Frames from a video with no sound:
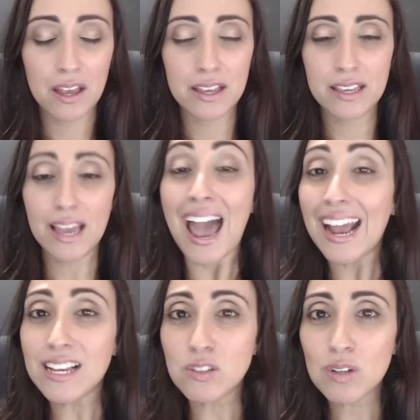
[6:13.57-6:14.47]
E
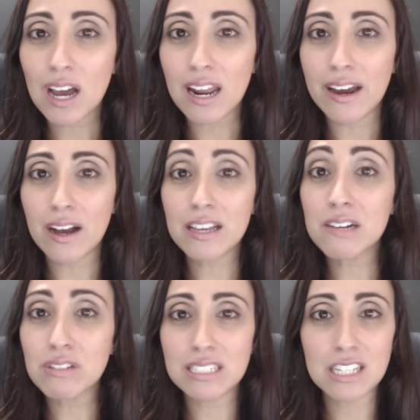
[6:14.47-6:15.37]
é isso, galera. O que,
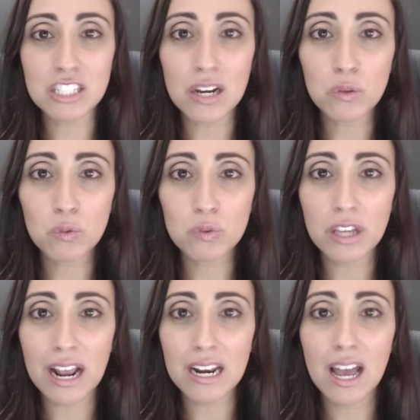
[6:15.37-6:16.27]
que vocês acharam do, do
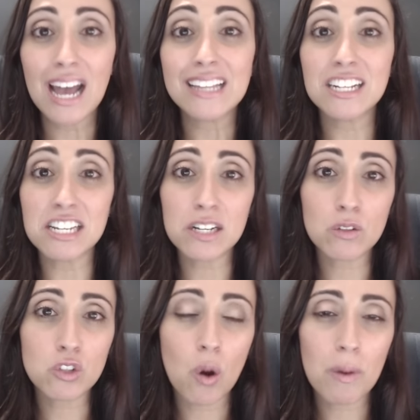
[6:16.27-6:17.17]
trailer? Deixa aqui
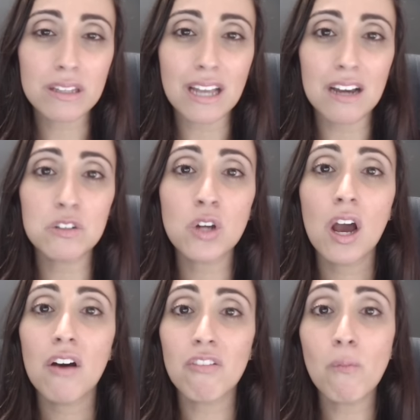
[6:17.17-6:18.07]
nos comentários,
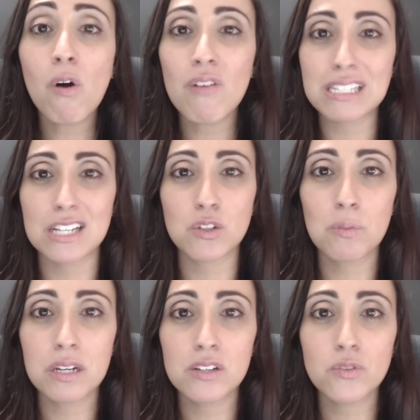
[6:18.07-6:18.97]
vamos conversar
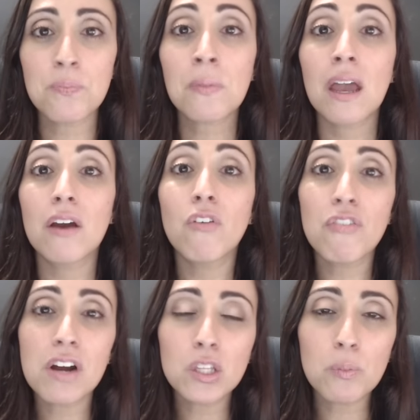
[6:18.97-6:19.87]
sobre isso. Eu vou
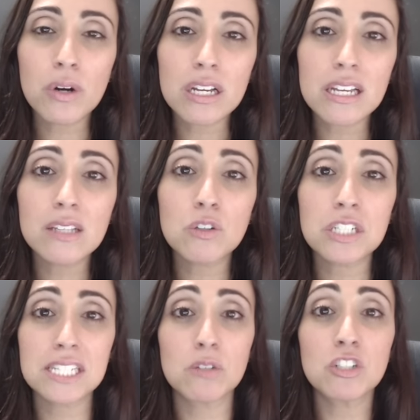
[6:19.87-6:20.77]
ficando por aqui, não
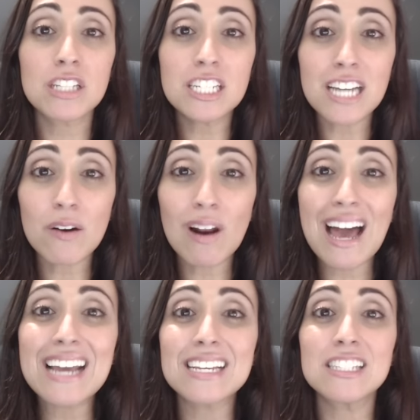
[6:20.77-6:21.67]
esqueçam de deixar o
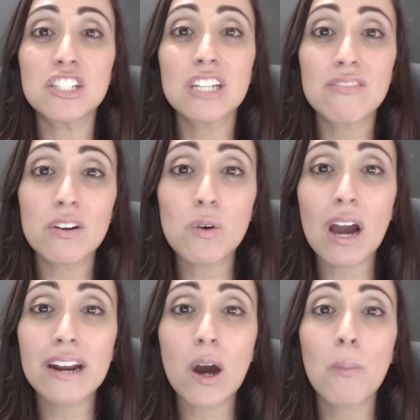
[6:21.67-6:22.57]
like e se inscrever no
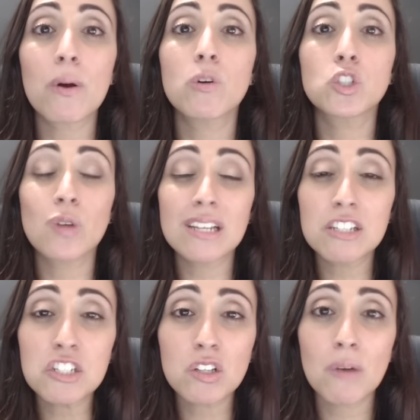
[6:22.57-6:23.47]
canal para continuar
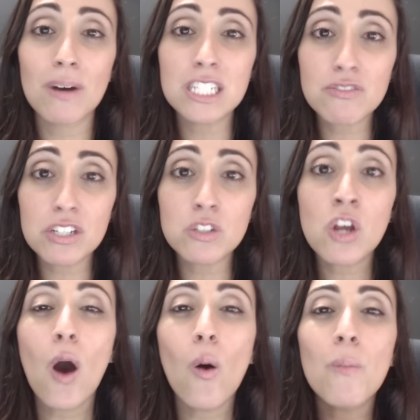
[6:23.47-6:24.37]
assistindo a mais vídeos.
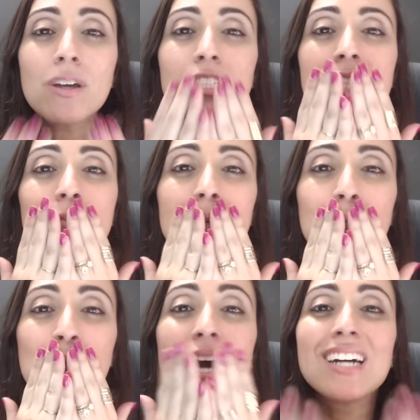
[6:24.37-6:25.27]
Um beijinho e
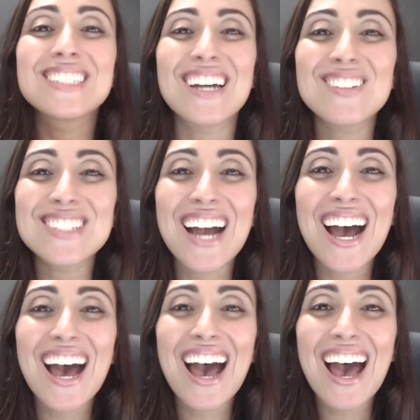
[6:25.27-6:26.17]
tchau,
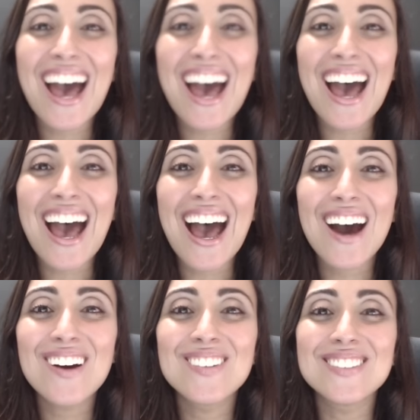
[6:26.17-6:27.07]

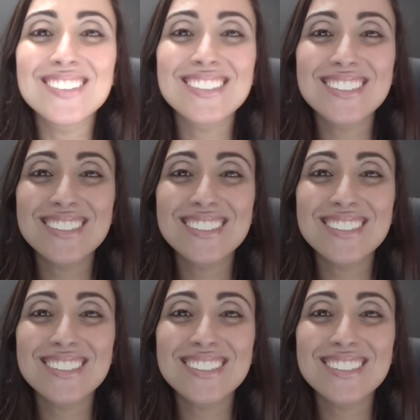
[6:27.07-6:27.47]
tchau!